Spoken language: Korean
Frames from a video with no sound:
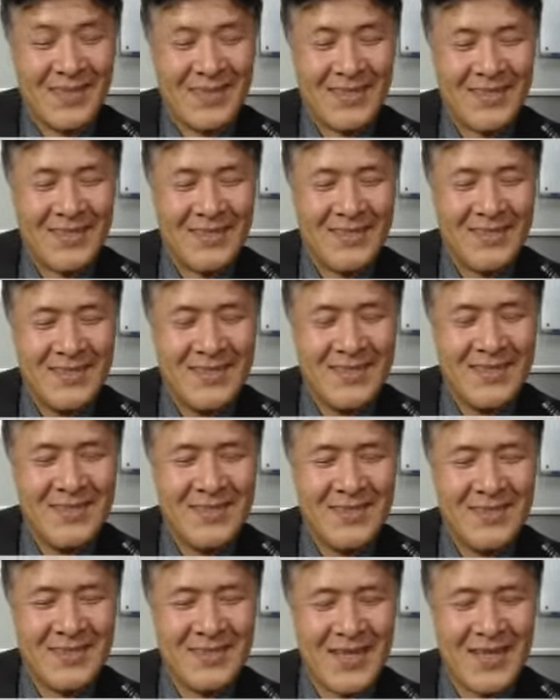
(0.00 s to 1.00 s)
어,
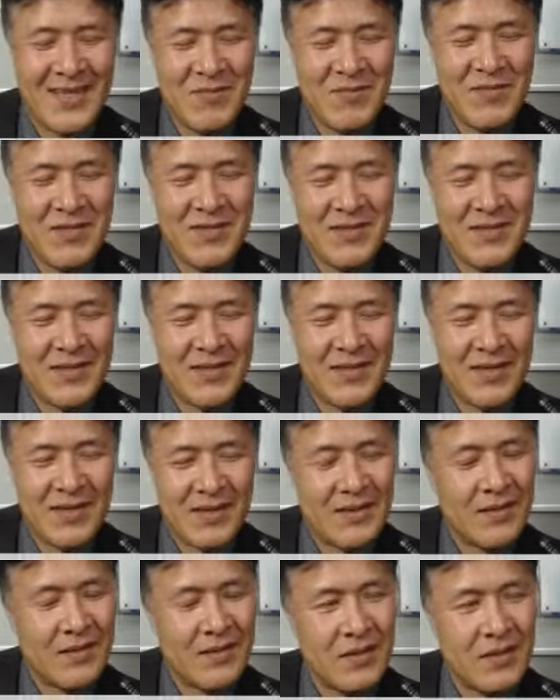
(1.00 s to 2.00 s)
네 번째,
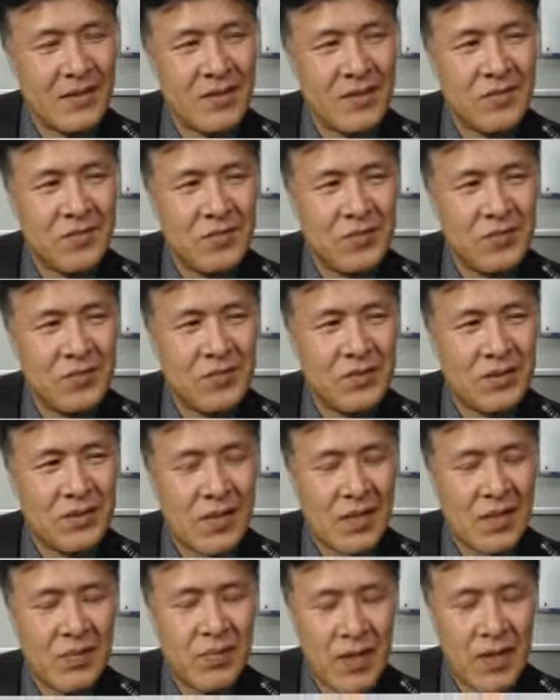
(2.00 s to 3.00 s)
그리고 기술
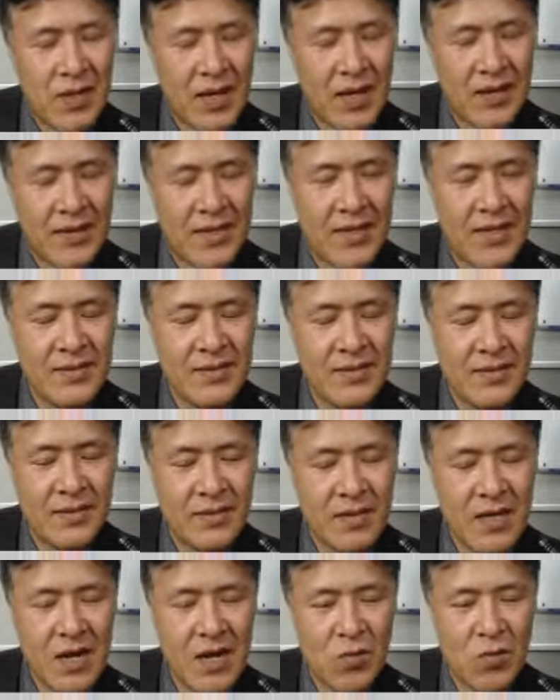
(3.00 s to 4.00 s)

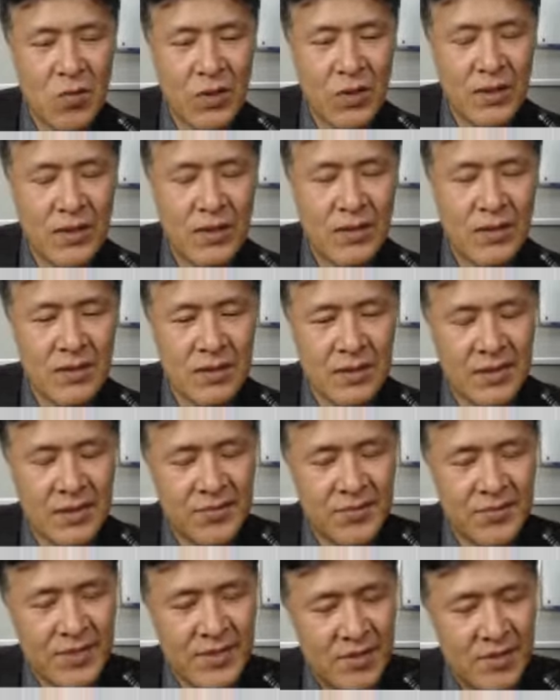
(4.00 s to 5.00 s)
회사에서 갖고 있는
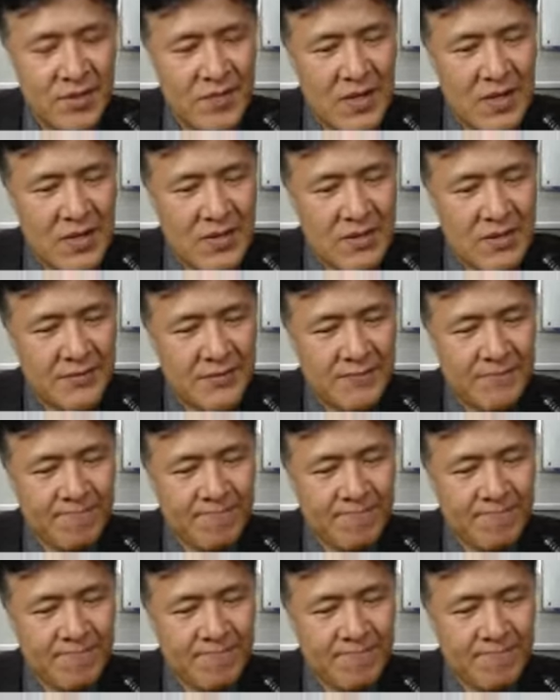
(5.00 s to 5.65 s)
기술이 얼만큼